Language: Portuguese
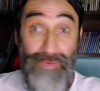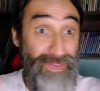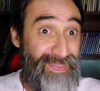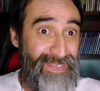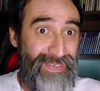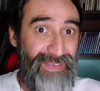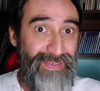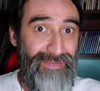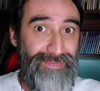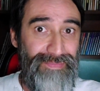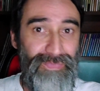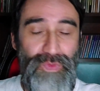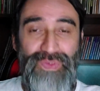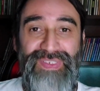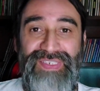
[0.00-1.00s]
E nos siga.
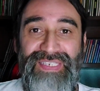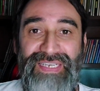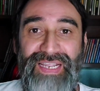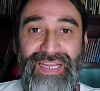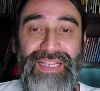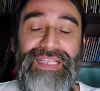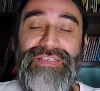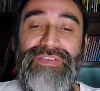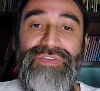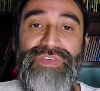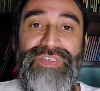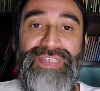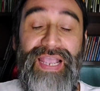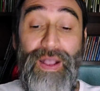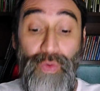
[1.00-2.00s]
Nos siga na rede
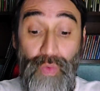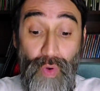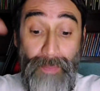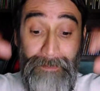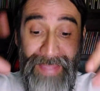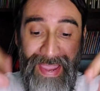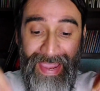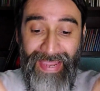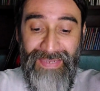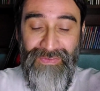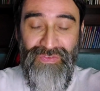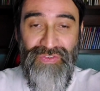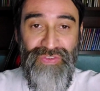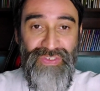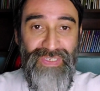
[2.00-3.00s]
social,
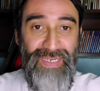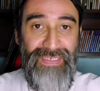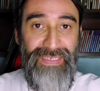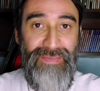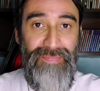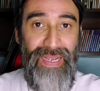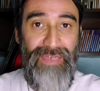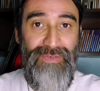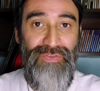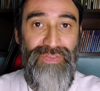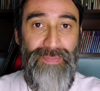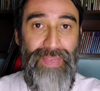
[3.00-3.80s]
comente aqui embaixo